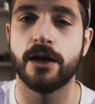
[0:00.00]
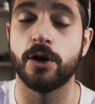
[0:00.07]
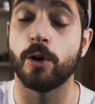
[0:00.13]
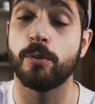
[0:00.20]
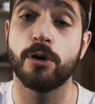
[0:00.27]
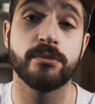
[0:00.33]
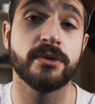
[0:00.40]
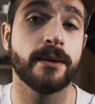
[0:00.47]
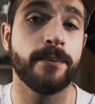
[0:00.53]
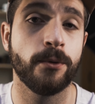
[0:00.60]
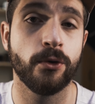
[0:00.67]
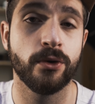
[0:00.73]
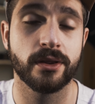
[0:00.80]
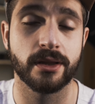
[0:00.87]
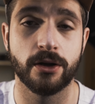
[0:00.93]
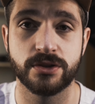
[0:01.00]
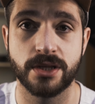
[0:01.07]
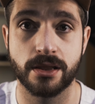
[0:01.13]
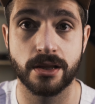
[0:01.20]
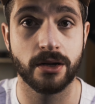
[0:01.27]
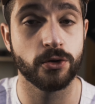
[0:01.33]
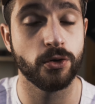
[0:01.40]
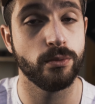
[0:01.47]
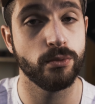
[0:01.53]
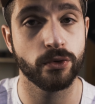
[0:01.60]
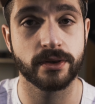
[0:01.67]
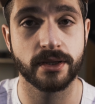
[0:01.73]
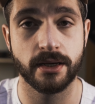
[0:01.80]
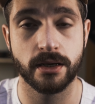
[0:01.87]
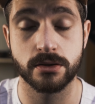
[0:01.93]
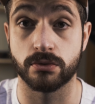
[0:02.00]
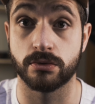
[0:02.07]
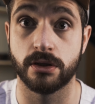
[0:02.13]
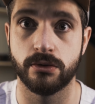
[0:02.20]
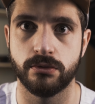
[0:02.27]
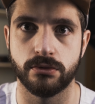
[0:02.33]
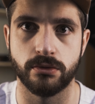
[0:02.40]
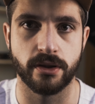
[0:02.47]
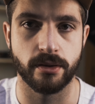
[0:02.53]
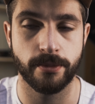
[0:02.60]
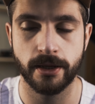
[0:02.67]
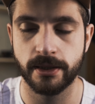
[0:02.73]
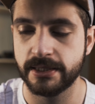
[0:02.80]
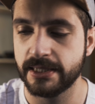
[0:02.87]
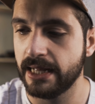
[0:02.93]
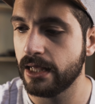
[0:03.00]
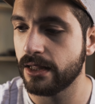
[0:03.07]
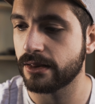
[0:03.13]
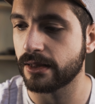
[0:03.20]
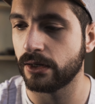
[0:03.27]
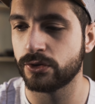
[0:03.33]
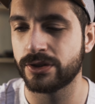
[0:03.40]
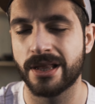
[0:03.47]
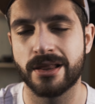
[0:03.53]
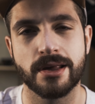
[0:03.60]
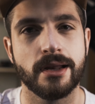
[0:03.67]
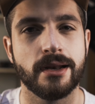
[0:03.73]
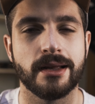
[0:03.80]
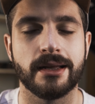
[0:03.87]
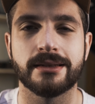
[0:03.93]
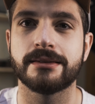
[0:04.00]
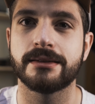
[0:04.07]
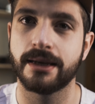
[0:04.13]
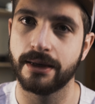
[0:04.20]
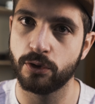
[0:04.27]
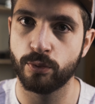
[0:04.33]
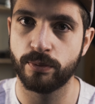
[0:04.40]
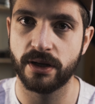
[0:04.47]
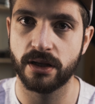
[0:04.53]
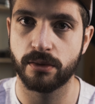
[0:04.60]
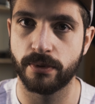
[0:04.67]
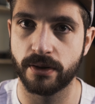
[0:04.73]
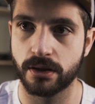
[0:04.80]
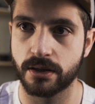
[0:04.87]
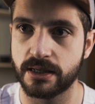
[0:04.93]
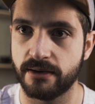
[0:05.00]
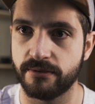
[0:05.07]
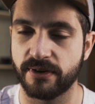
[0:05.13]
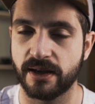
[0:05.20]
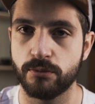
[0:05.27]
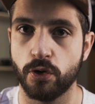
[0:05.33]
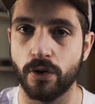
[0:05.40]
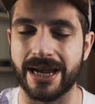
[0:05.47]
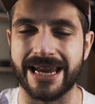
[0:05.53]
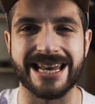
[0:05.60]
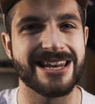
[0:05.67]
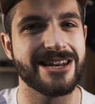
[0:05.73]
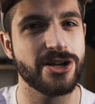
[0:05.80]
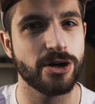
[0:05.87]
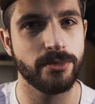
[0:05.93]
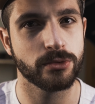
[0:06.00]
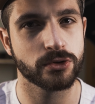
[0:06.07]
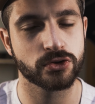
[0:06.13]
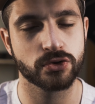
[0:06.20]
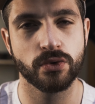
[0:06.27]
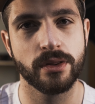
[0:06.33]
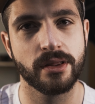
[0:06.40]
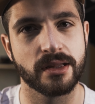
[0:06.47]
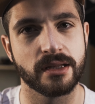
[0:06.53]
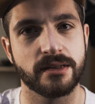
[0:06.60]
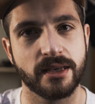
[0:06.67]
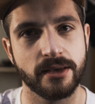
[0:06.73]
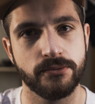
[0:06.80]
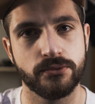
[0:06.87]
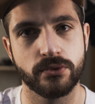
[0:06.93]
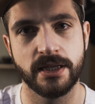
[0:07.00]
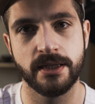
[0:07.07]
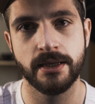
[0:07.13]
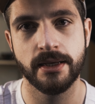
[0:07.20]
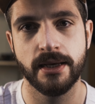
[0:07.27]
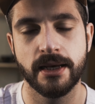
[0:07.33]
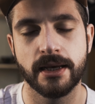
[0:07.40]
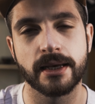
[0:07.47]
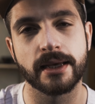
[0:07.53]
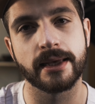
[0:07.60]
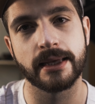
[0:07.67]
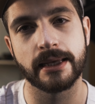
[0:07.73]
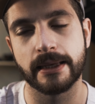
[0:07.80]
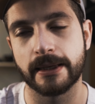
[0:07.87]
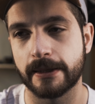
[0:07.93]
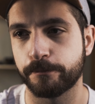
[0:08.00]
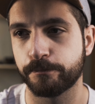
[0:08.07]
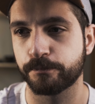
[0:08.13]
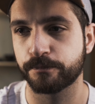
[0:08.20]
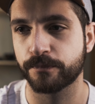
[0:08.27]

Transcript: Alors Premiere Pro, c'est un logiciel de montage, au cas où tu ne sais pas. C'est un logiciel très complexe parce qu'il y a vraiment énormément de choses, c'est très fouillis. Et